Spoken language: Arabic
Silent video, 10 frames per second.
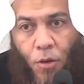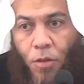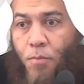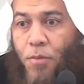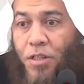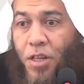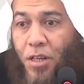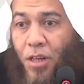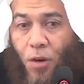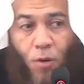ثم
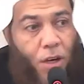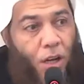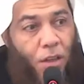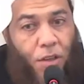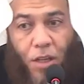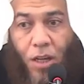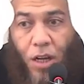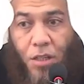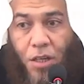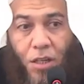الجنه اخواننا هذا
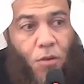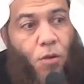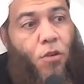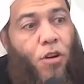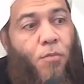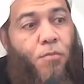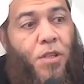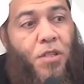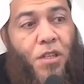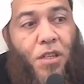طريق الجنه وقل
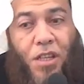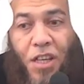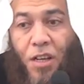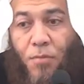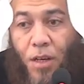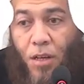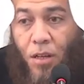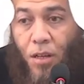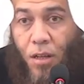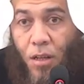ربي زدني علما
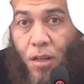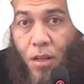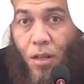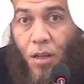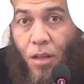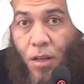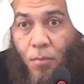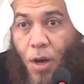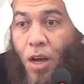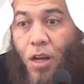
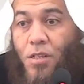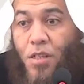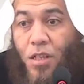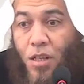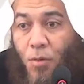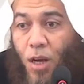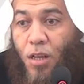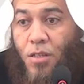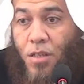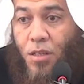ما قال زدني
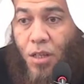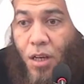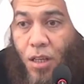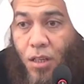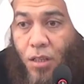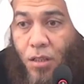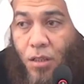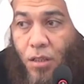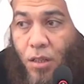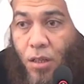مالا زدني كذا
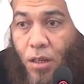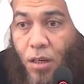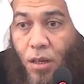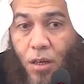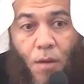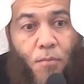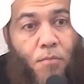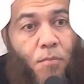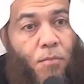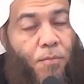
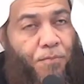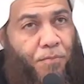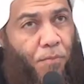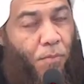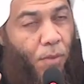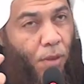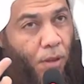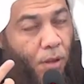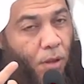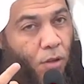لم
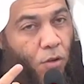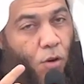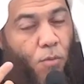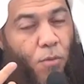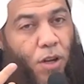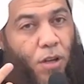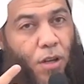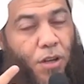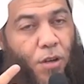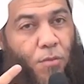
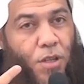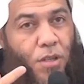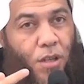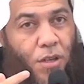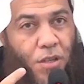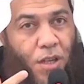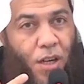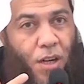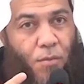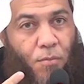يؤمر النبي صلى الله عليه
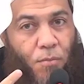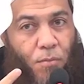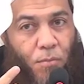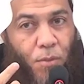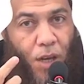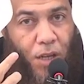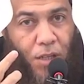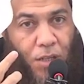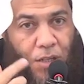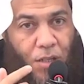وسلم
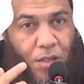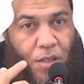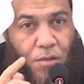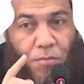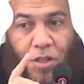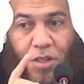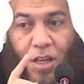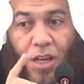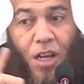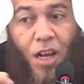بأن يستزيد من
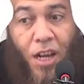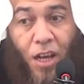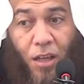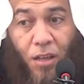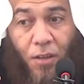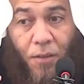شيء إلا